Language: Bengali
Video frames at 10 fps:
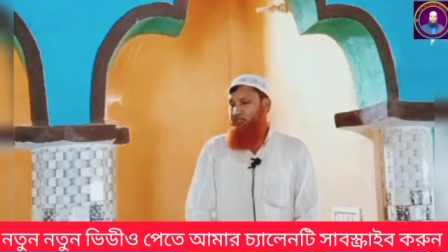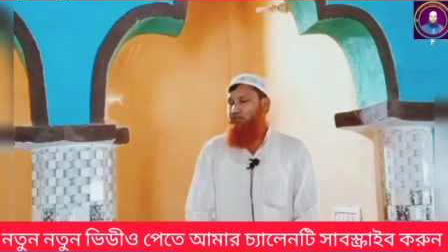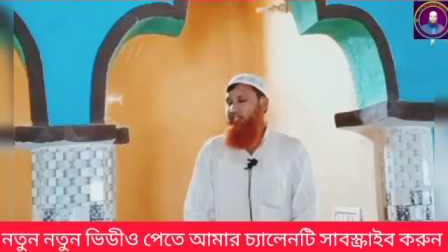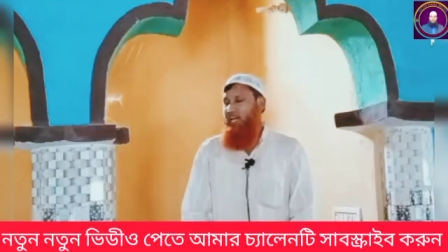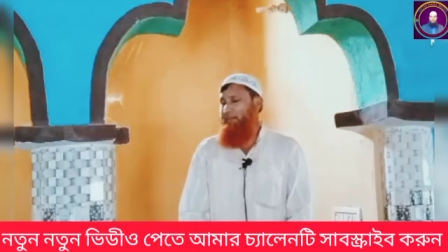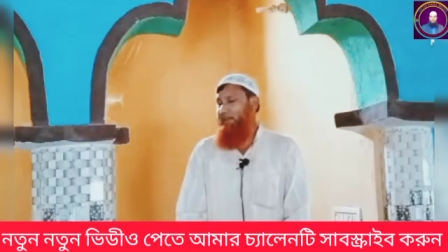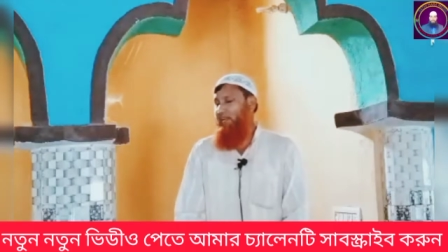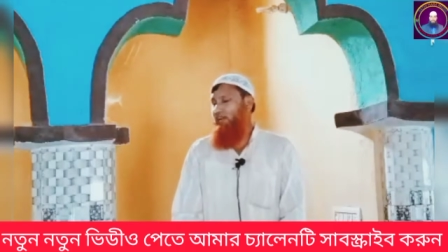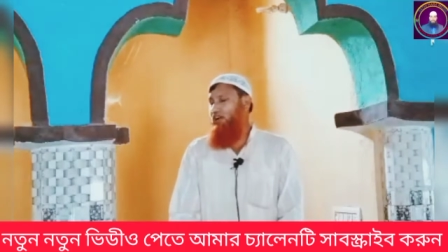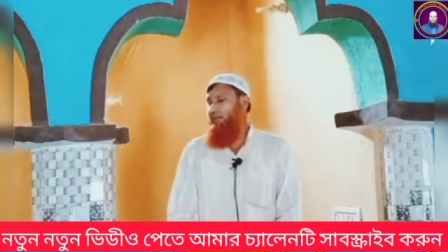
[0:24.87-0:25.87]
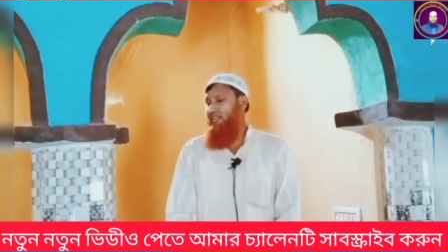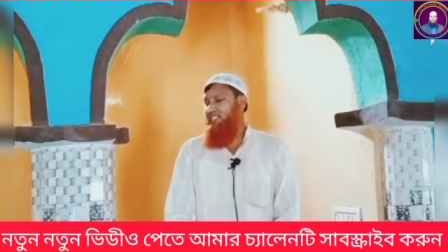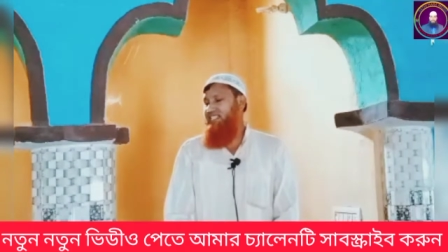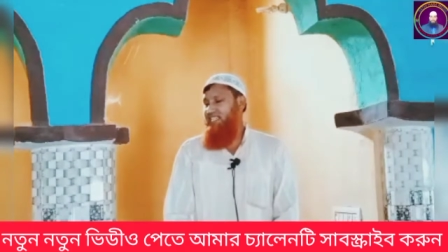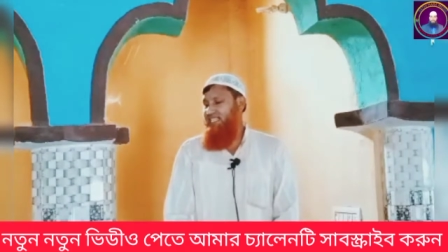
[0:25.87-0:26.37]
যদি আপনার নমাজ
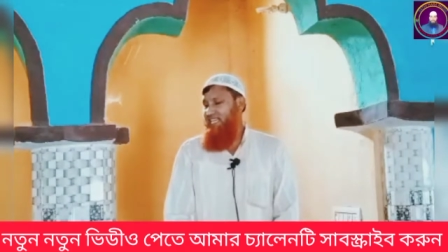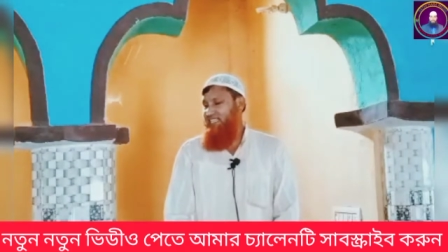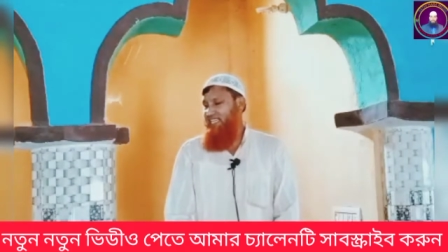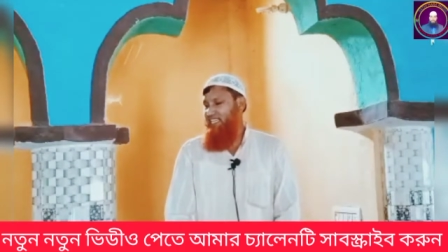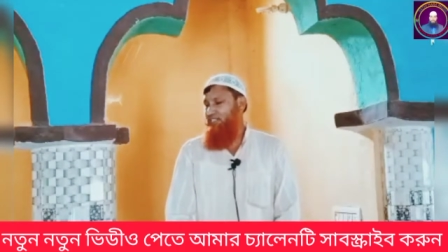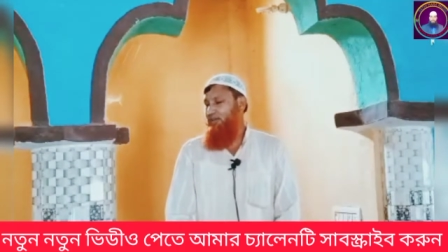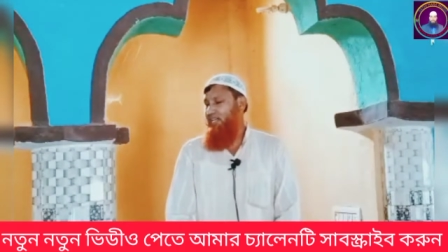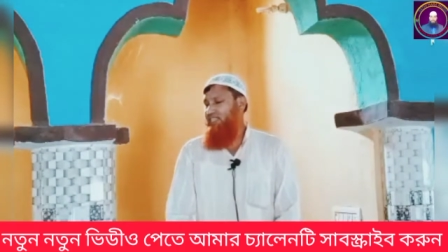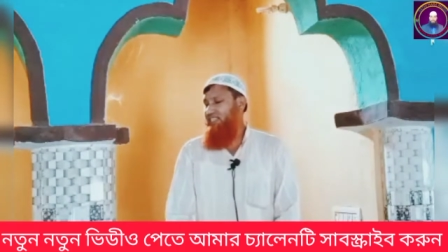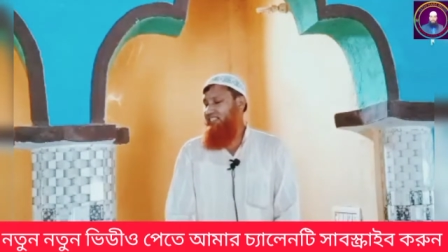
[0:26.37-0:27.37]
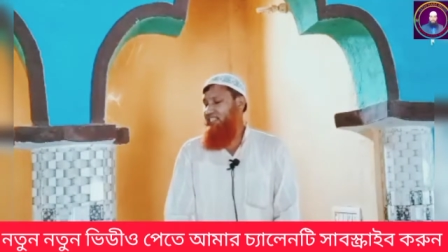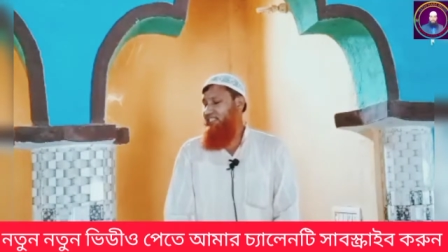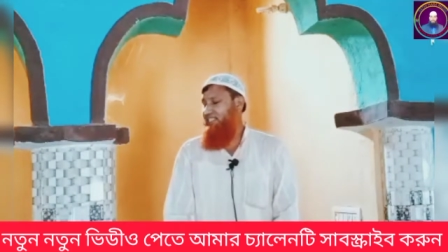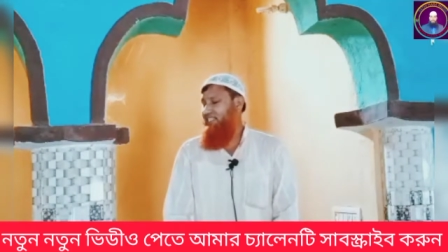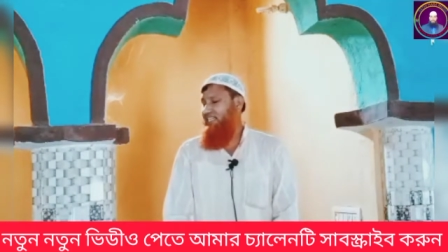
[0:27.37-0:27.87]
ঠিক না থাকে সলাৎ
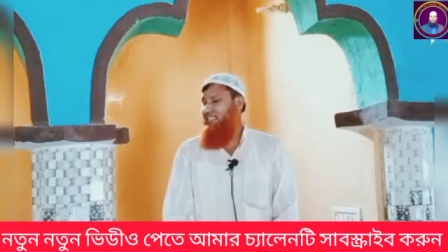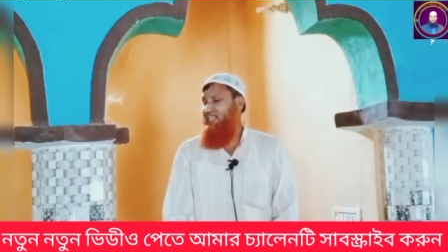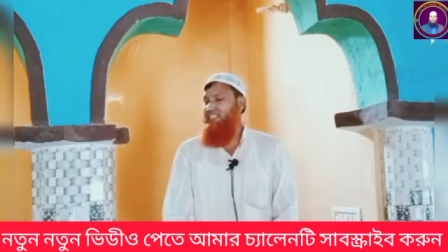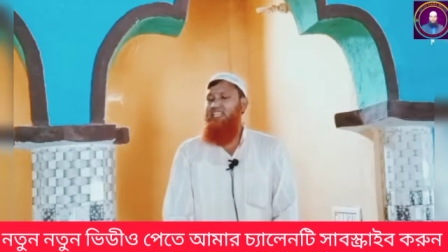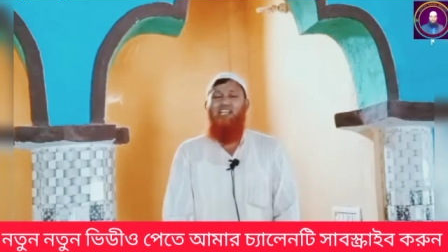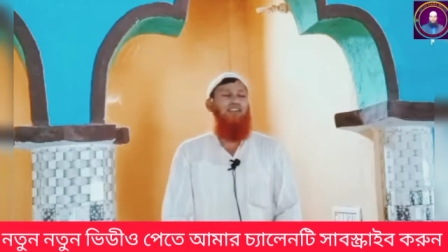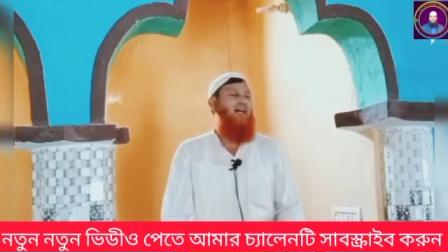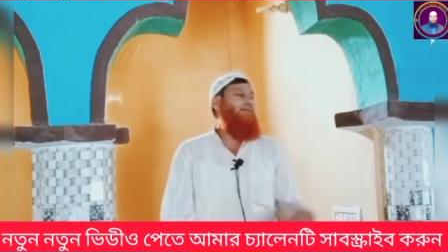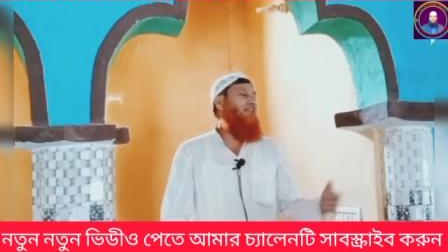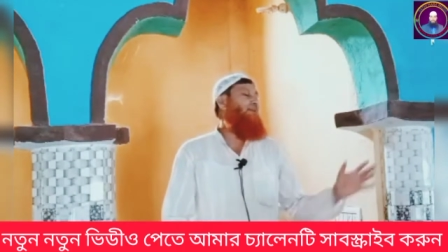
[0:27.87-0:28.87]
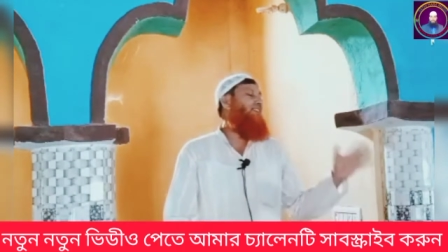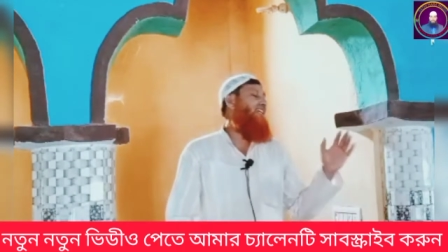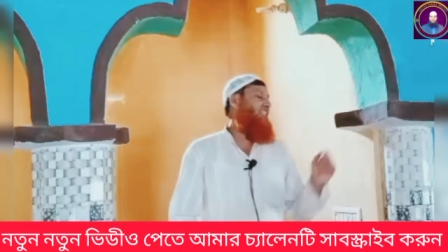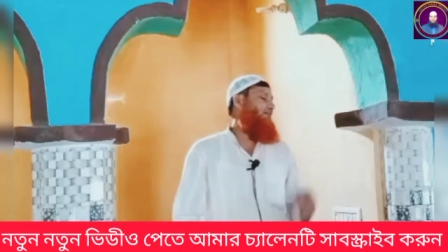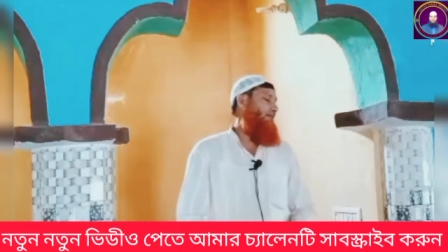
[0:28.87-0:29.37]
ঠিক না থাকে তো এগুলোর আমল আপনি
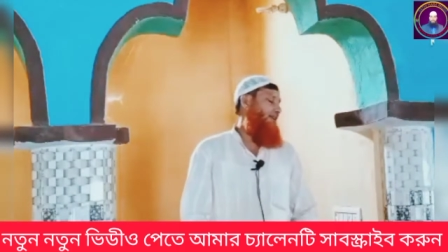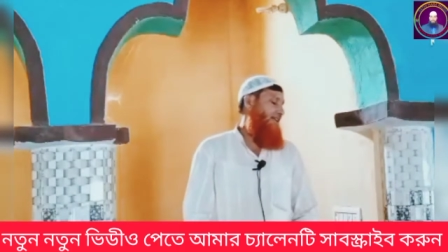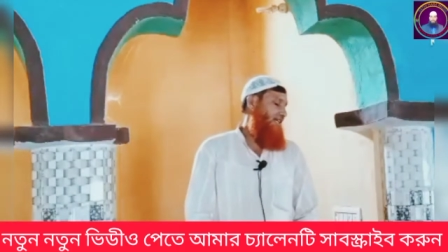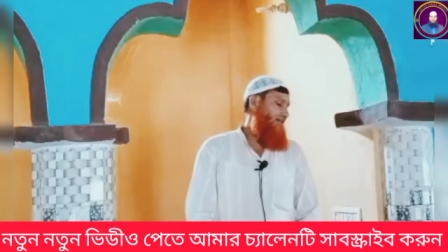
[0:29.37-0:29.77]
দেখতে পাবেন না